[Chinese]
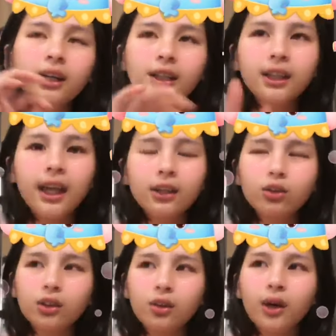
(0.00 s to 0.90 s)
跟大家
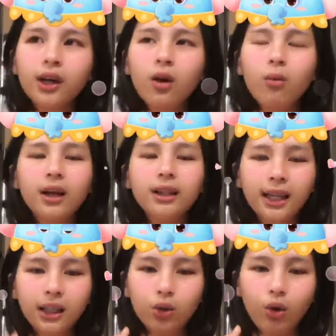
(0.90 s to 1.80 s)
就是会玩
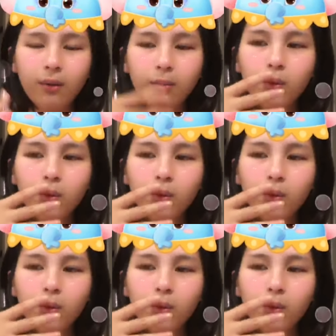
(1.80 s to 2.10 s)
在一团，